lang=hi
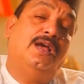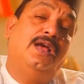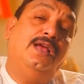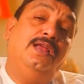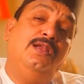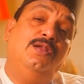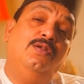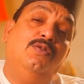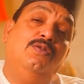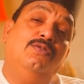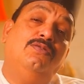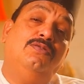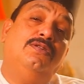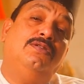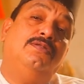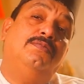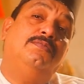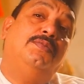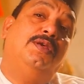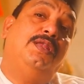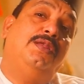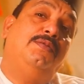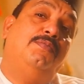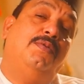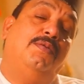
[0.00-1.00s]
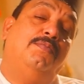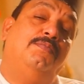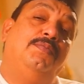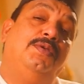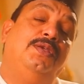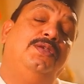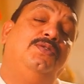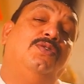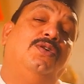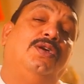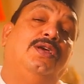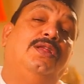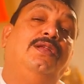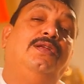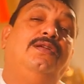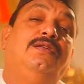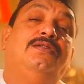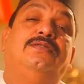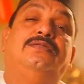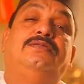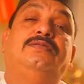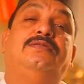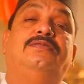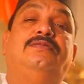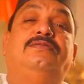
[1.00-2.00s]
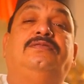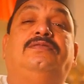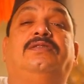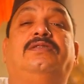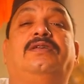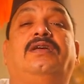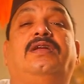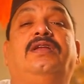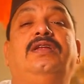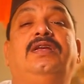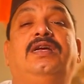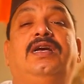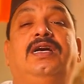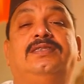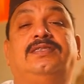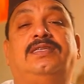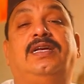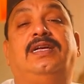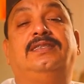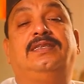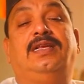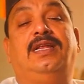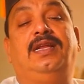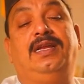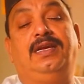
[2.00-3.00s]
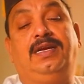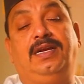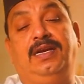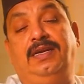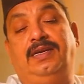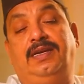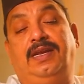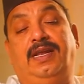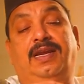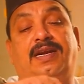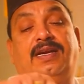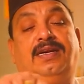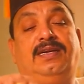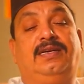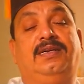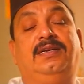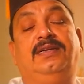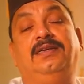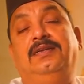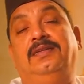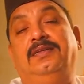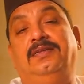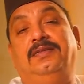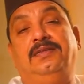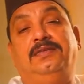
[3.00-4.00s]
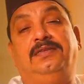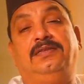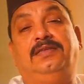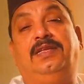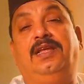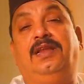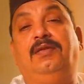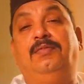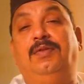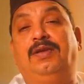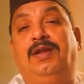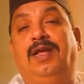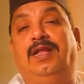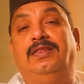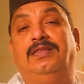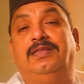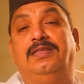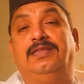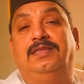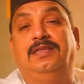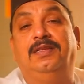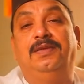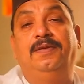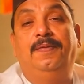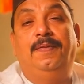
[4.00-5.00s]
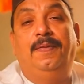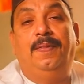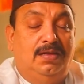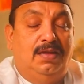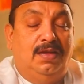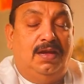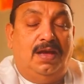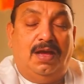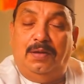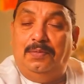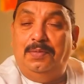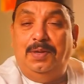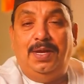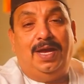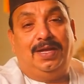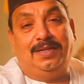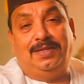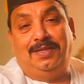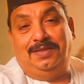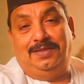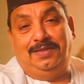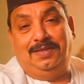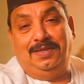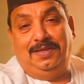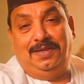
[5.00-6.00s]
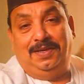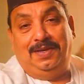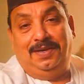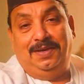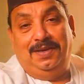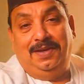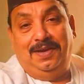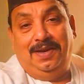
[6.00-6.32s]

कई लोग मेरी मम्मी जो है ना चकली का साँचा लेके डायरेक्ट तेल में डालती थी हमें आदत नहीं है